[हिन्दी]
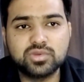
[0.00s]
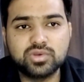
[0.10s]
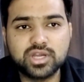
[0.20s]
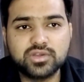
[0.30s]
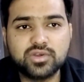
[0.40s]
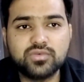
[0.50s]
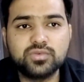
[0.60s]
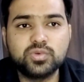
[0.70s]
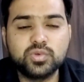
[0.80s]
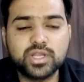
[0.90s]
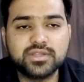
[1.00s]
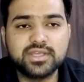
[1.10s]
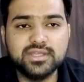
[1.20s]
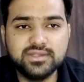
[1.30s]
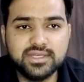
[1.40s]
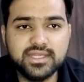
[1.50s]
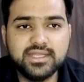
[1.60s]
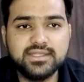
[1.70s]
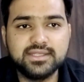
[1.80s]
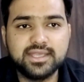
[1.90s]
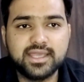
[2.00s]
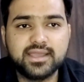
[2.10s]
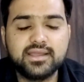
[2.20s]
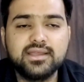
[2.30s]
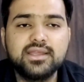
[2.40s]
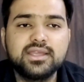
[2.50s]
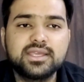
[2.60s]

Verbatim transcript: तो कट ऑफ थोड़ा सा इसलिए नीचे जाएगा